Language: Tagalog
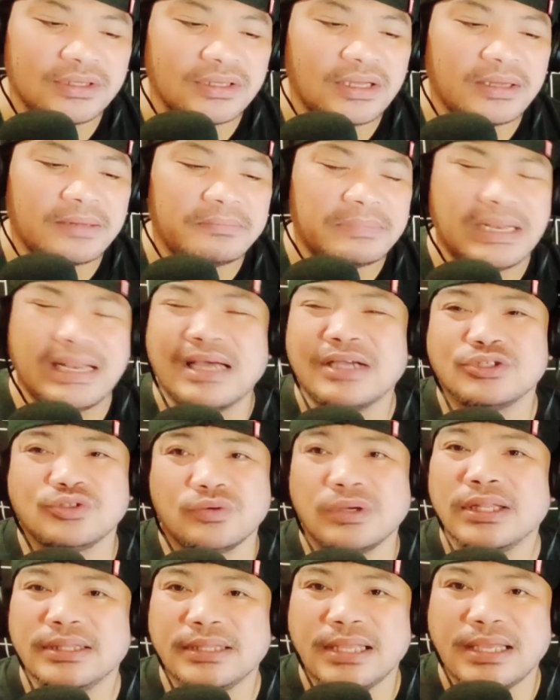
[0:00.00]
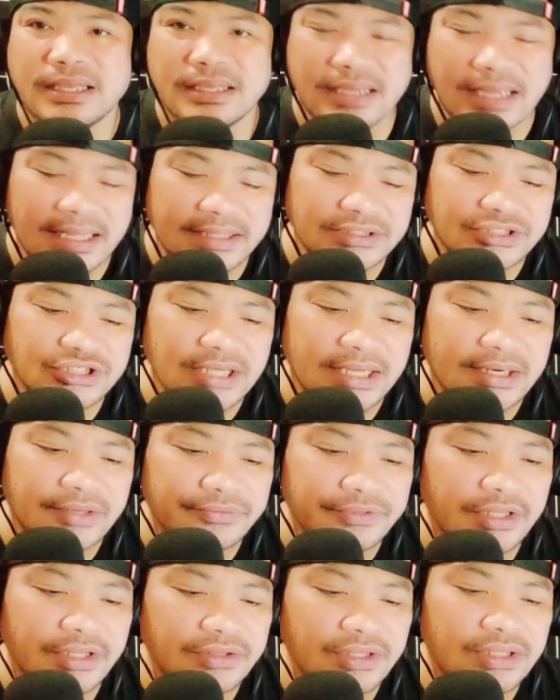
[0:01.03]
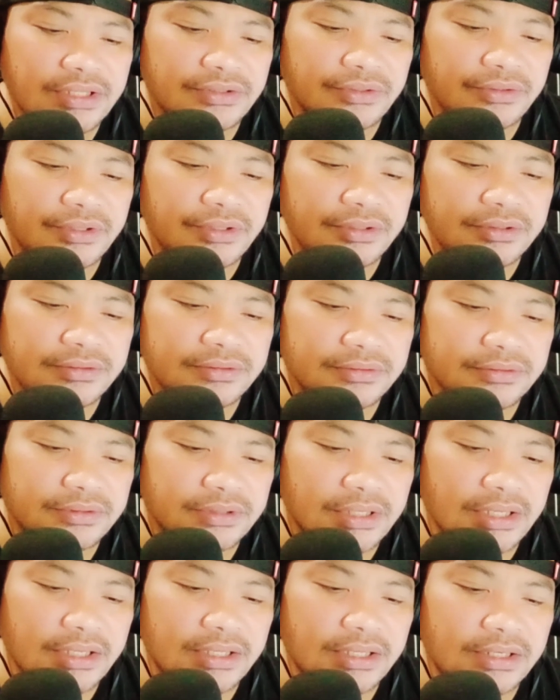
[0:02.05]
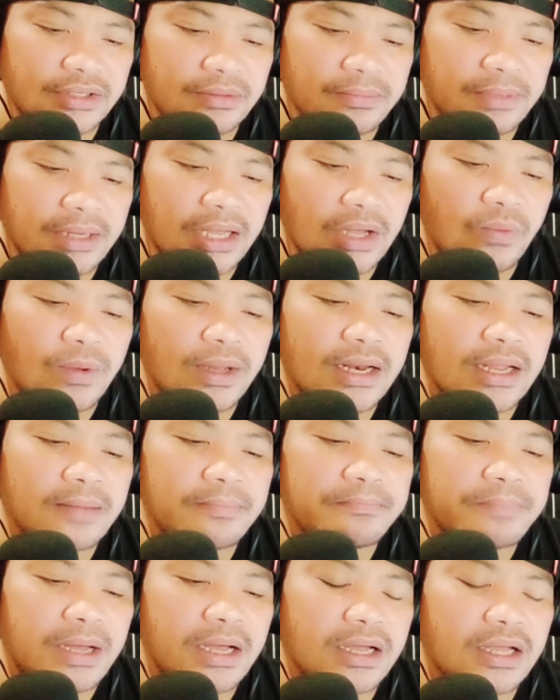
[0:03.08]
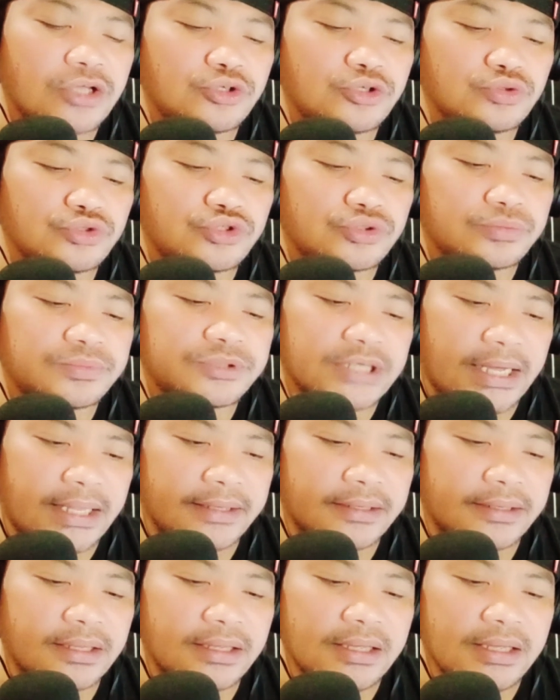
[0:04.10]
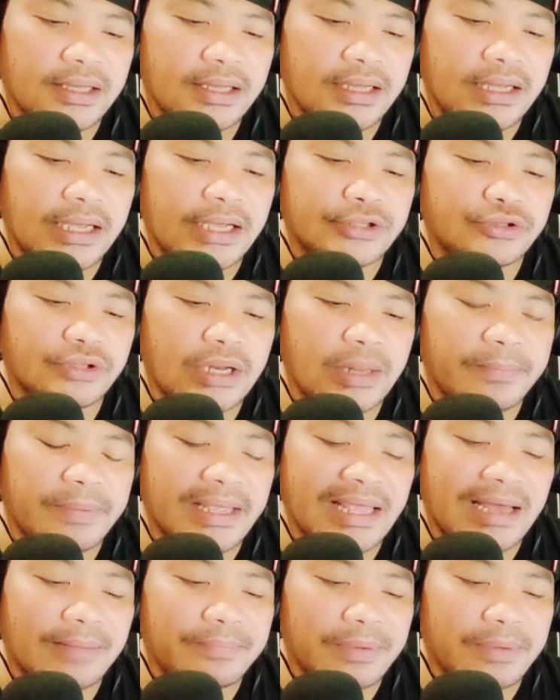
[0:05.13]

Malakas yung kanta eh. At shoutout din dito, no? Kay ano, mga walang pang uh, YouTube diyan ito na payapa.